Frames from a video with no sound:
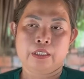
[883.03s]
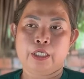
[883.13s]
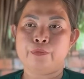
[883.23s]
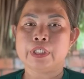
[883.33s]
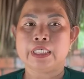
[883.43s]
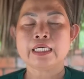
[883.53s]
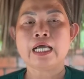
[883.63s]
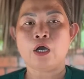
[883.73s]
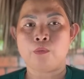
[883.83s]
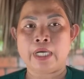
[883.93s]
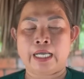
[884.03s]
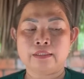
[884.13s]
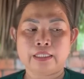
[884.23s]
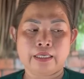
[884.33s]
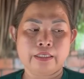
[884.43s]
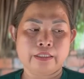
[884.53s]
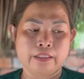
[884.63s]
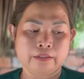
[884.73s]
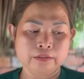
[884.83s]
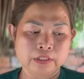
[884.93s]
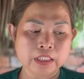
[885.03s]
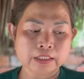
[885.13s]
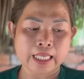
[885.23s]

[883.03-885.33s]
nhiều người rất là hụt hẳn tại vì những nhất